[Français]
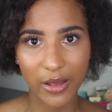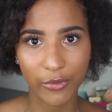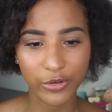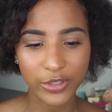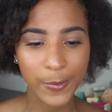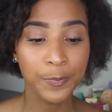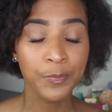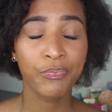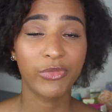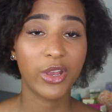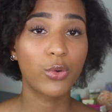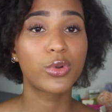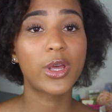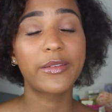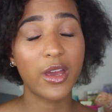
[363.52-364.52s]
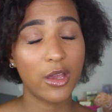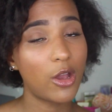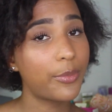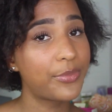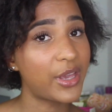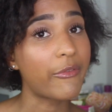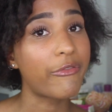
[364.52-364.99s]
l'avance. On a
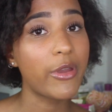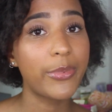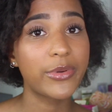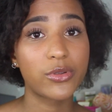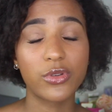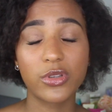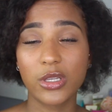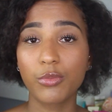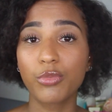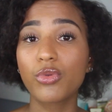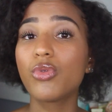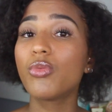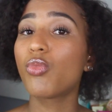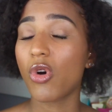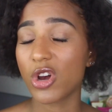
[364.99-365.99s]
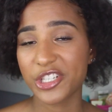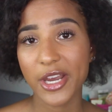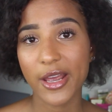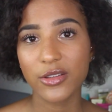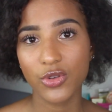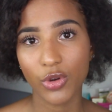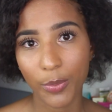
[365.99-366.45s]
d'ailleurs bien fait parce que c'était beaucoup moins
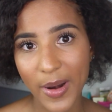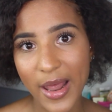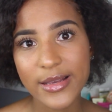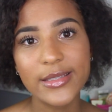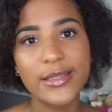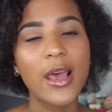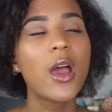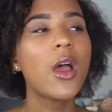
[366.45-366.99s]
cher sur place.